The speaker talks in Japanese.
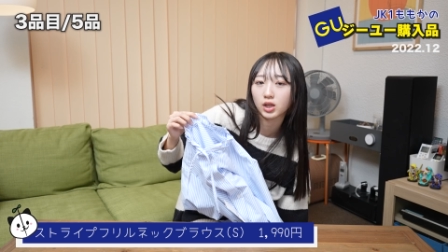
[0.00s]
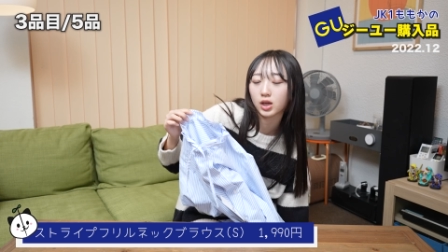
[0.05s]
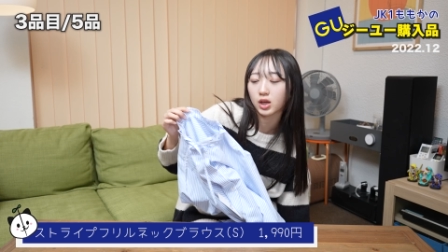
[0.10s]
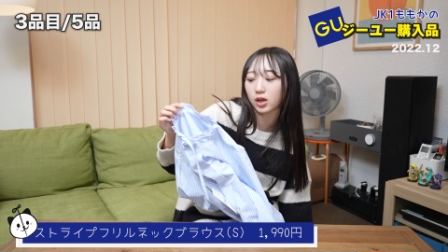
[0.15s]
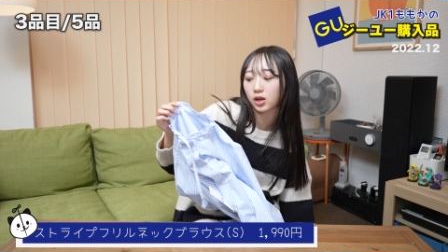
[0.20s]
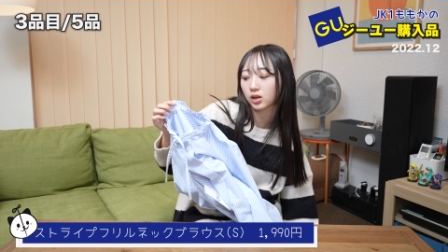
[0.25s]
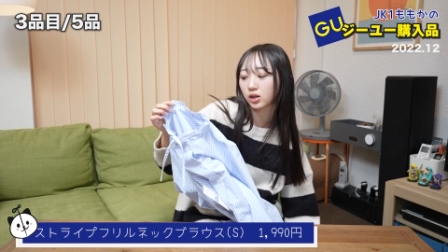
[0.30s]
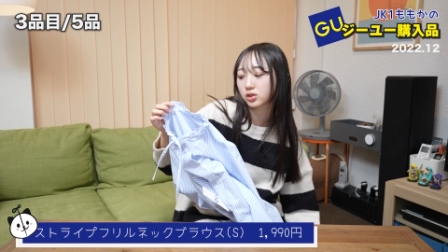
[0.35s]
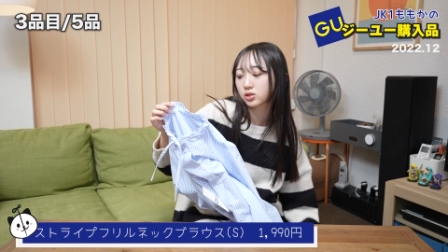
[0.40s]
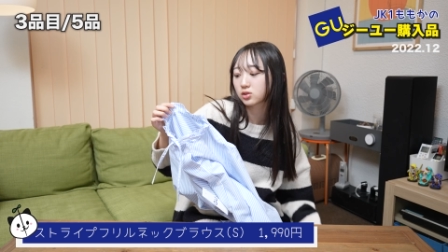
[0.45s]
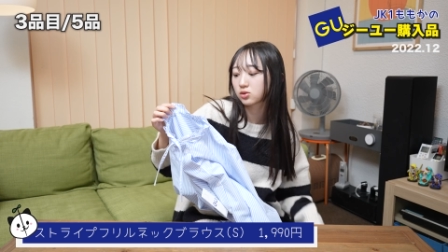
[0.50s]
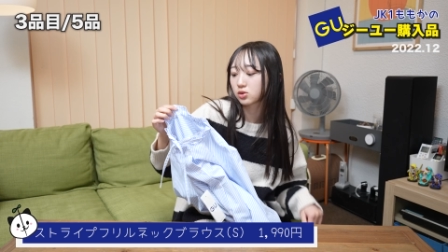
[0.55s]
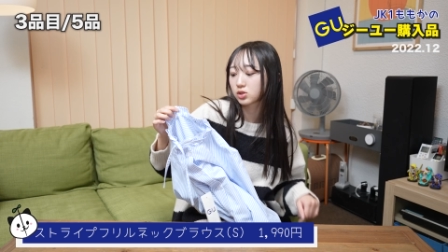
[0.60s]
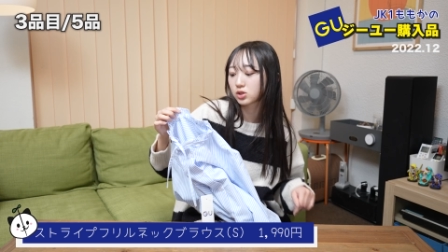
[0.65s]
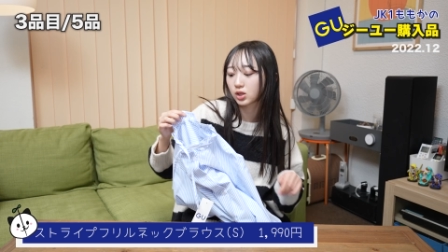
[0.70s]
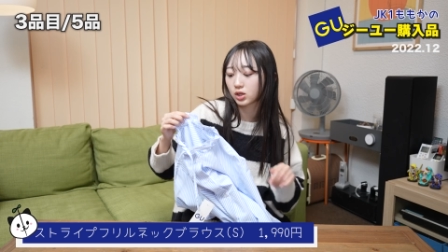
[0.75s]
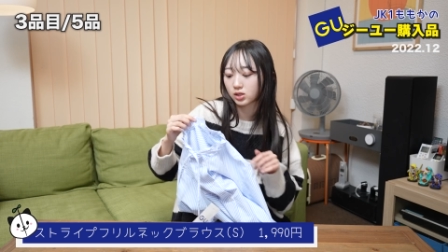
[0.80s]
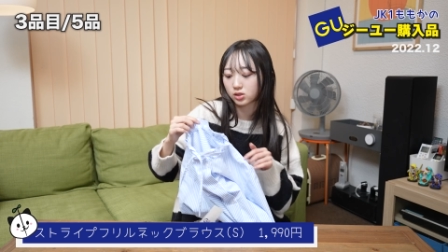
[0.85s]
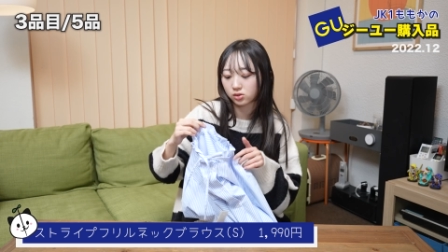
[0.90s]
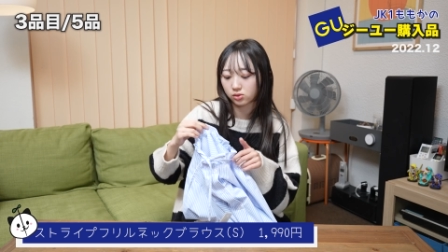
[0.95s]
で活用し
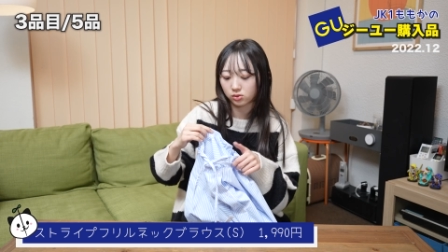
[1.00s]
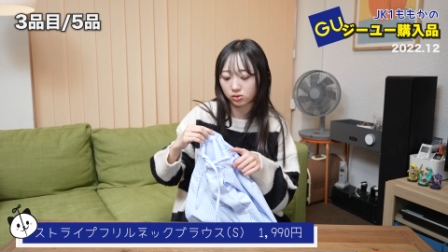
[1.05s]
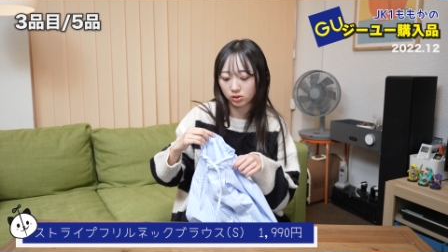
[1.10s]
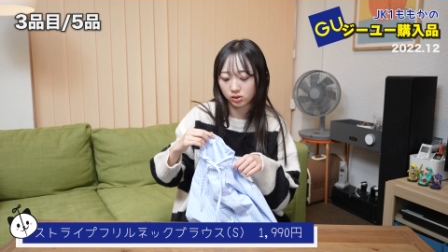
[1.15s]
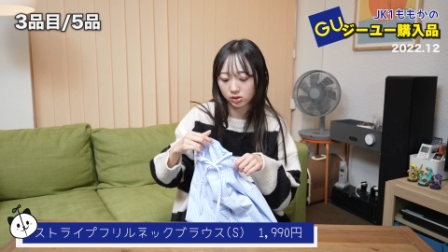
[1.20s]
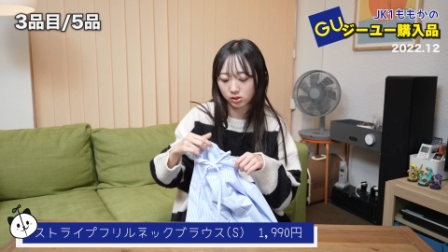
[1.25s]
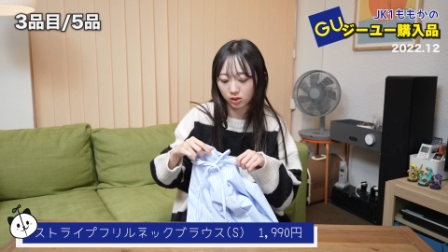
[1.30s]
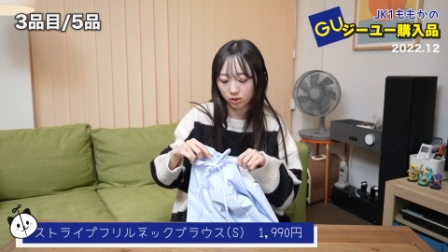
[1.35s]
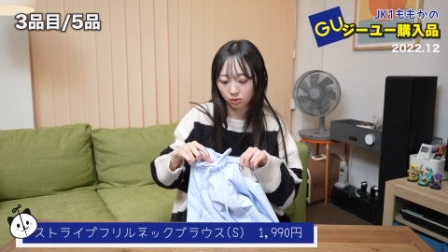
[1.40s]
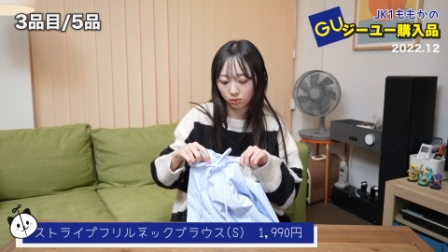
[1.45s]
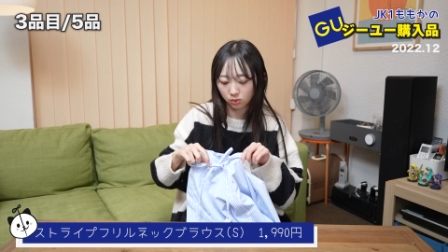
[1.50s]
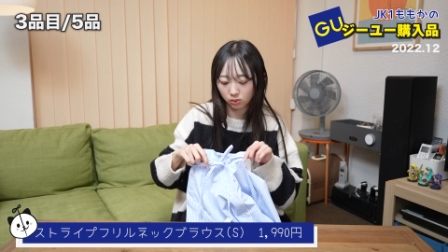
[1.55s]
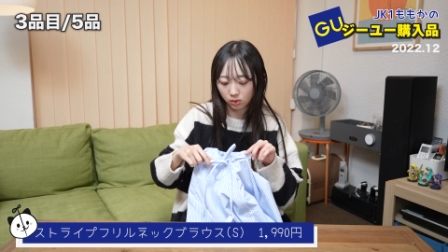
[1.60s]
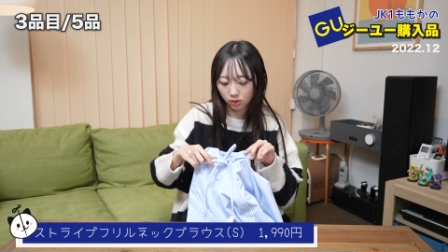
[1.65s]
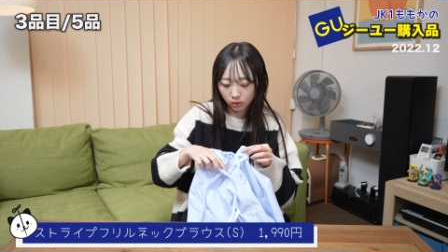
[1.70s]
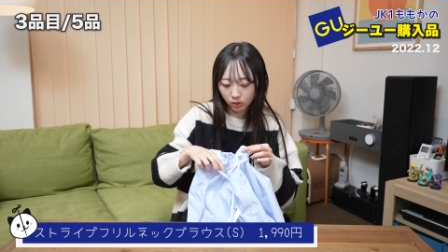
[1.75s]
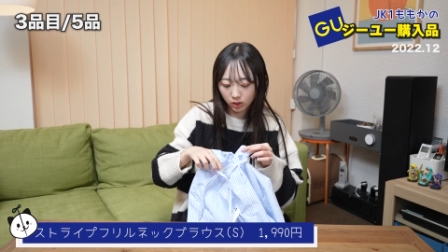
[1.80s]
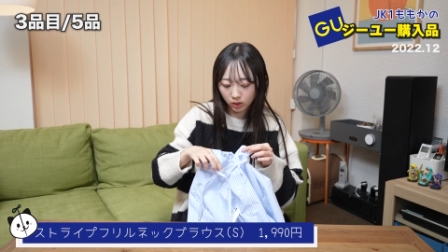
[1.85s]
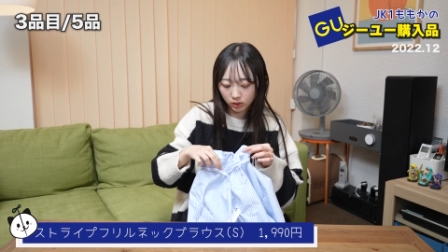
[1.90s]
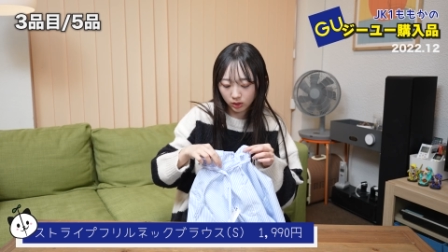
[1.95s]
たりするんですけど
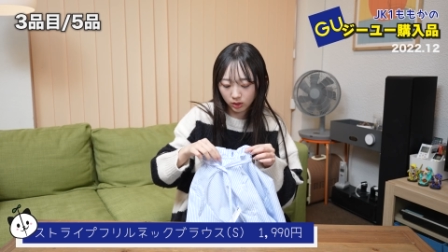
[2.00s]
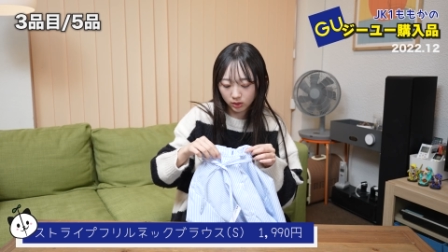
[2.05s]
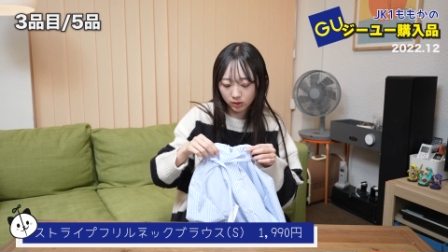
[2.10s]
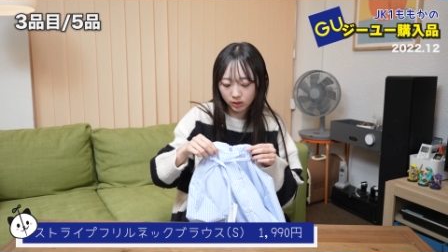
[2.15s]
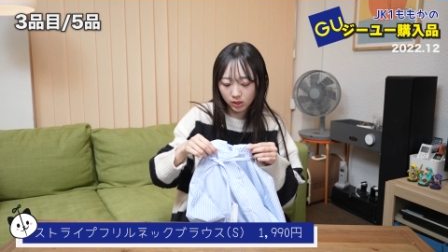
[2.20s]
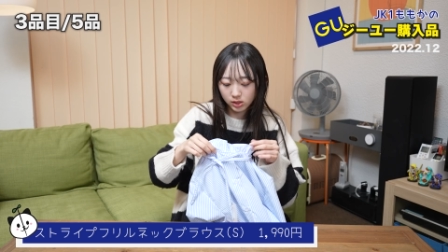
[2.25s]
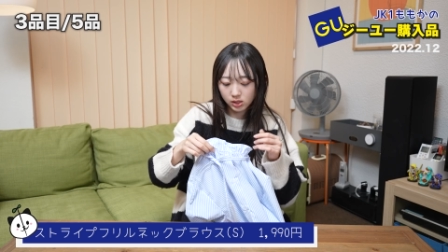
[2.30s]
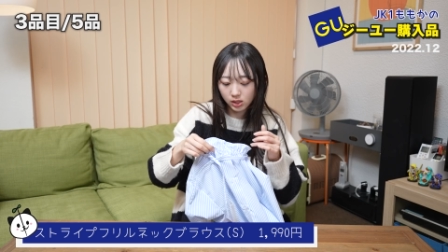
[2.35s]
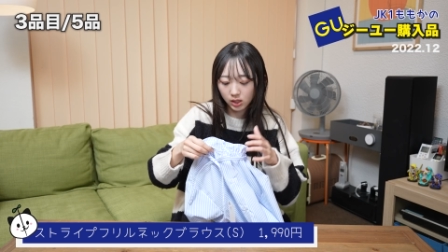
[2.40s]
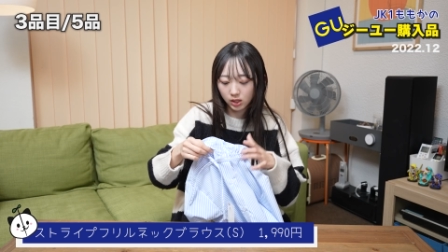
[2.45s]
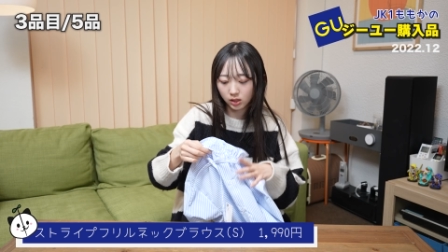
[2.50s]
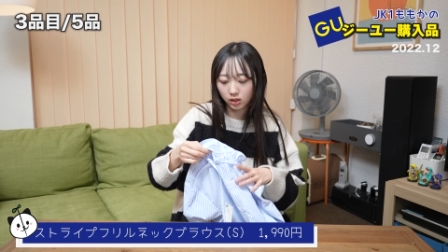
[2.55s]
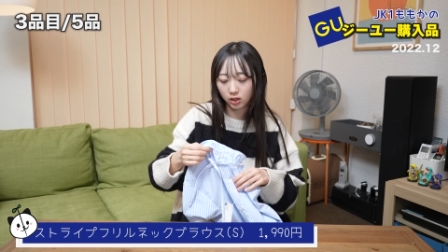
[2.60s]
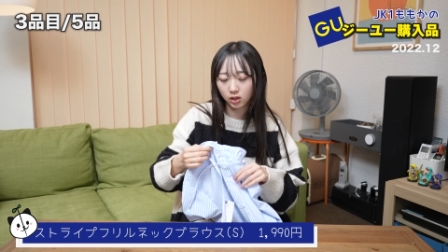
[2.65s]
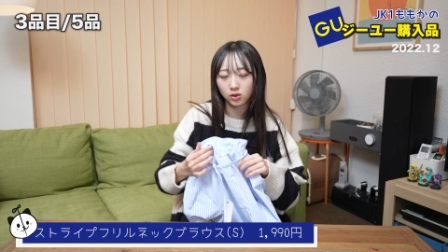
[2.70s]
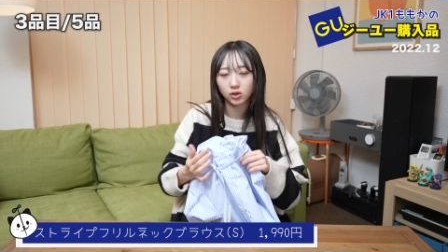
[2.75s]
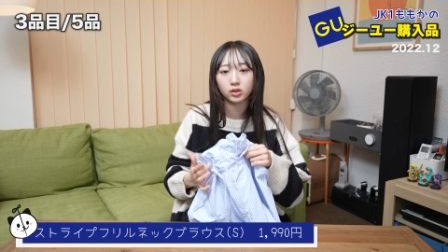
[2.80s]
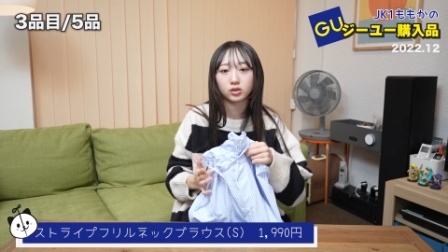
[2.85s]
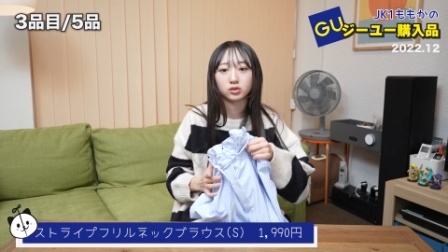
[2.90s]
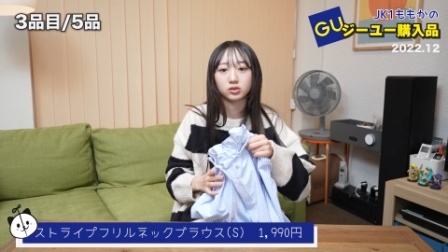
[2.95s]
これはねデザインが
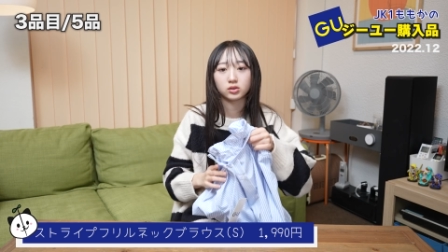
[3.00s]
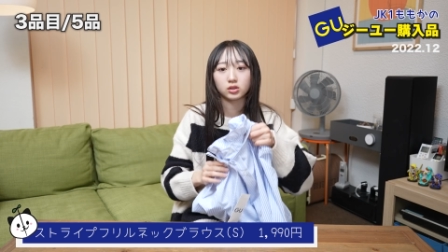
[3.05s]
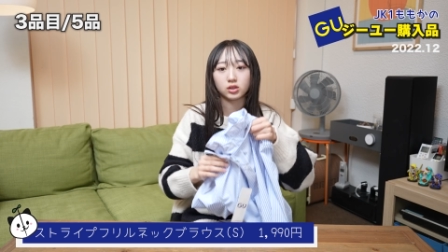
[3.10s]
可愛くっ